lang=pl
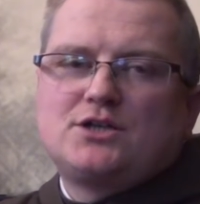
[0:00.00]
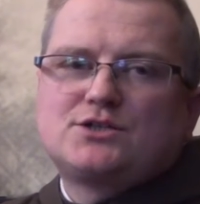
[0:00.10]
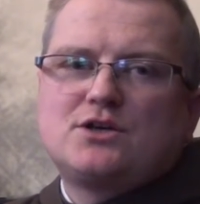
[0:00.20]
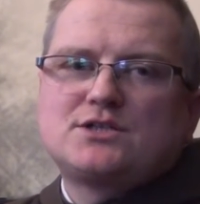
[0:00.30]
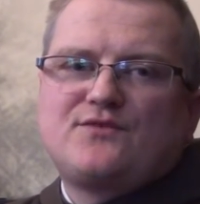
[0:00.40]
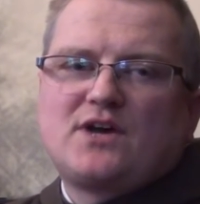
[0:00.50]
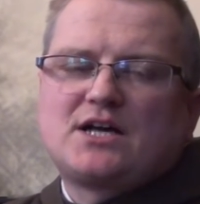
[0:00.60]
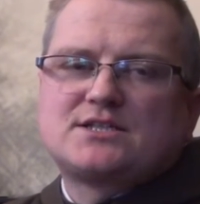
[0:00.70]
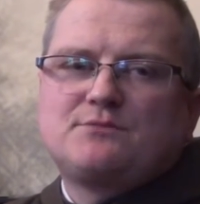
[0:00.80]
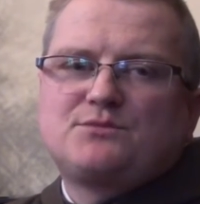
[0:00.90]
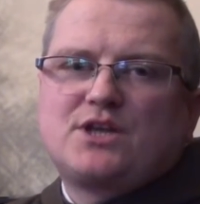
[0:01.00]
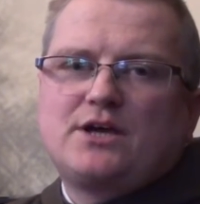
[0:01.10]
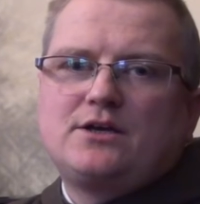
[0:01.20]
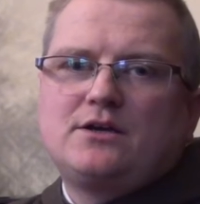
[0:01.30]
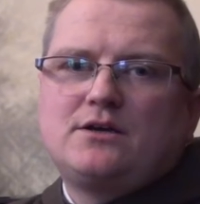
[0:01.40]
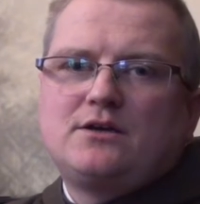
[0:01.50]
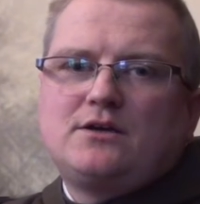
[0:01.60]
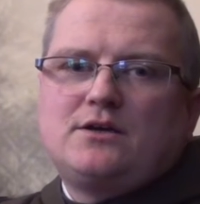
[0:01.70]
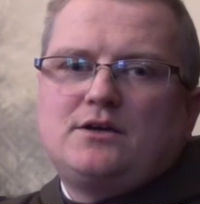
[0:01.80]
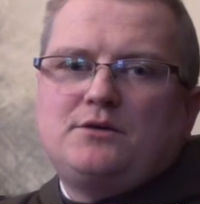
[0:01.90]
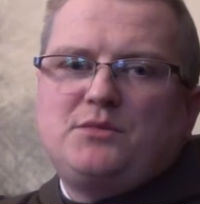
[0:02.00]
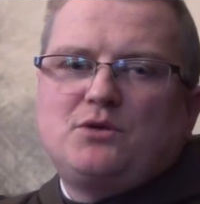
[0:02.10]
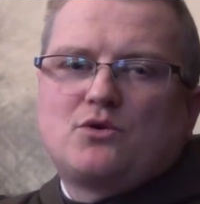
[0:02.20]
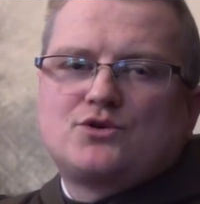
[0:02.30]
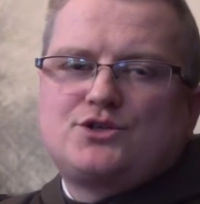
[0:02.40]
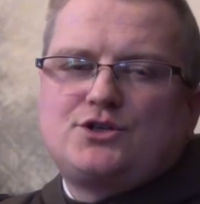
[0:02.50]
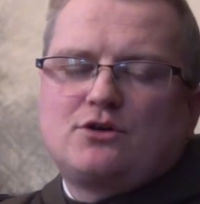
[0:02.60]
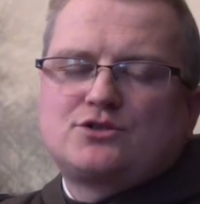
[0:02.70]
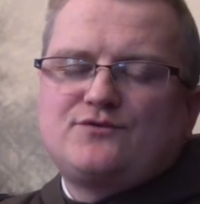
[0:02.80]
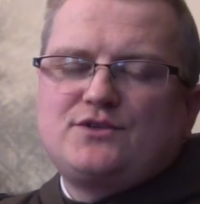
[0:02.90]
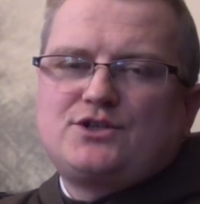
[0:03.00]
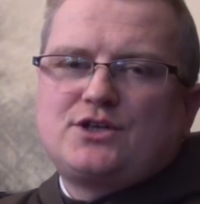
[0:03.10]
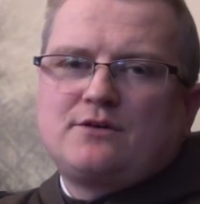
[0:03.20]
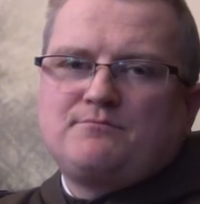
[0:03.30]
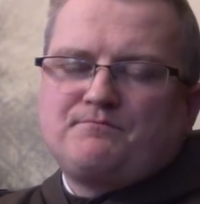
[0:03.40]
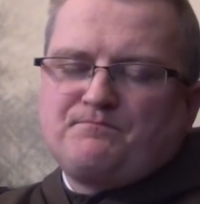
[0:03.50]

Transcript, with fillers: co jest wyrazem tej miłości. Oczywiście,